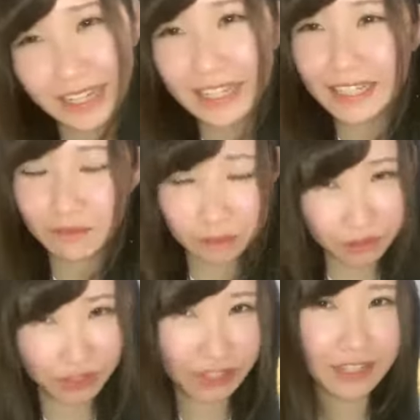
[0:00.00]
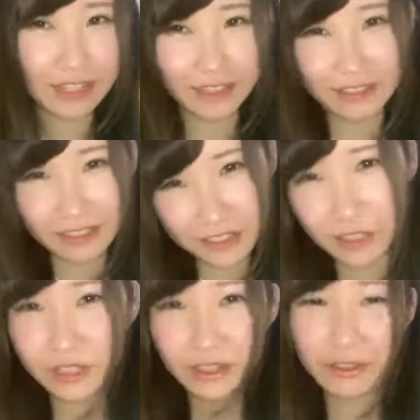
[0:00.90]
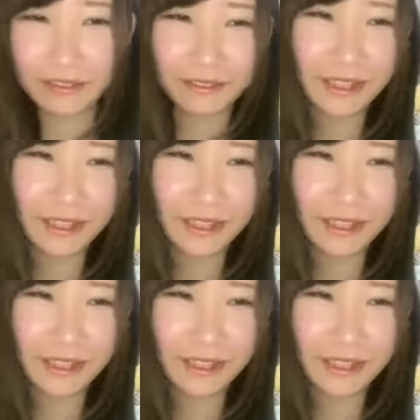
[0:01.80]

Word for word: A 型っぽくないんだって私って